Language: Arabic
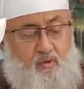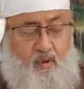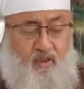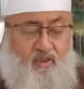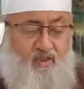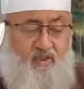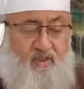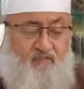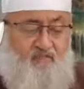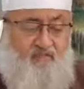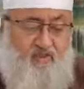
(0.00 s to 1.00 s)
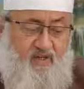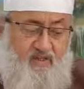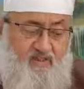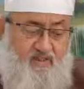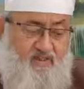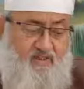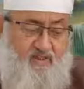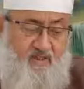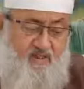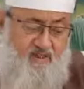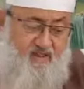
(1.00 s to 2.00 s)
وإن كفرت
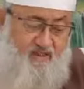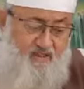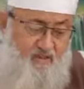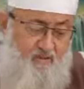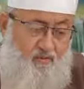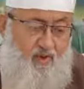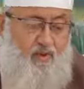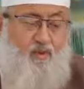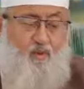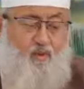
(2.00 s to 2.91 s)
الصغائر وإن